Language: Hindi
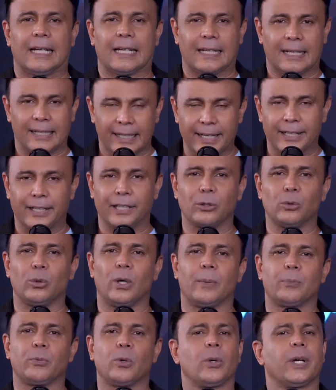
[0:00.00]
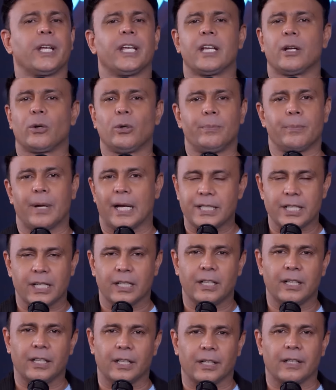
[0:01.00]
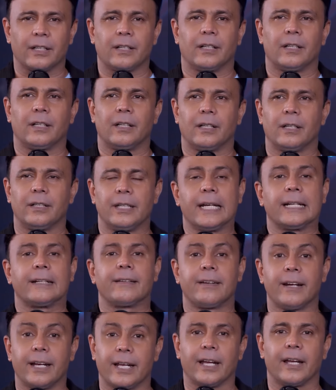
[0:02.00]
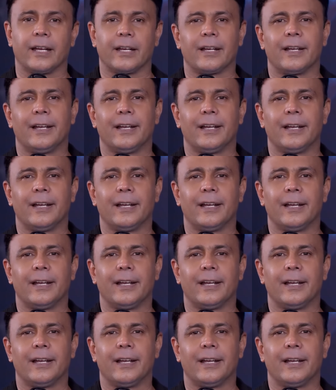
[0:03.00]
क्लियर कर दूं आपको कि ये कोई मैजिक नहीं है ये एक ट्रिक है